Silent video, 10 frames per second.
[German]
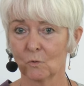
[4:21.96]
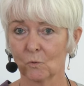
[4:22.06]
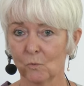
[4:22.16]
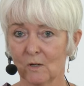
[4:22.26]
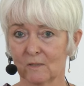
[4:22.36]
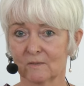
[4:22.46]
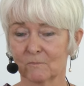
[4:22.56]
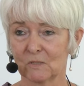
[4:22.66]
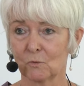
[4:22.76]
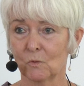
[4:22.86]
Koan,
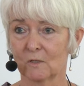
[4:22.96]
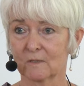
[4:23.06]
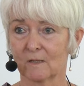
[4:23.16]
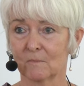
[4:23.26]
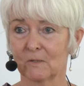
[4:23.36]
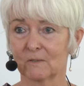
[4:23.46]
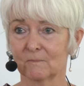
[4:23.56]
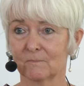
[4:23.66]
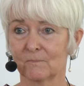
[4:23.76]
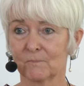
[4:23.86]
mit Koans
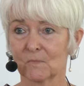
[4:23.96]
arbeiten.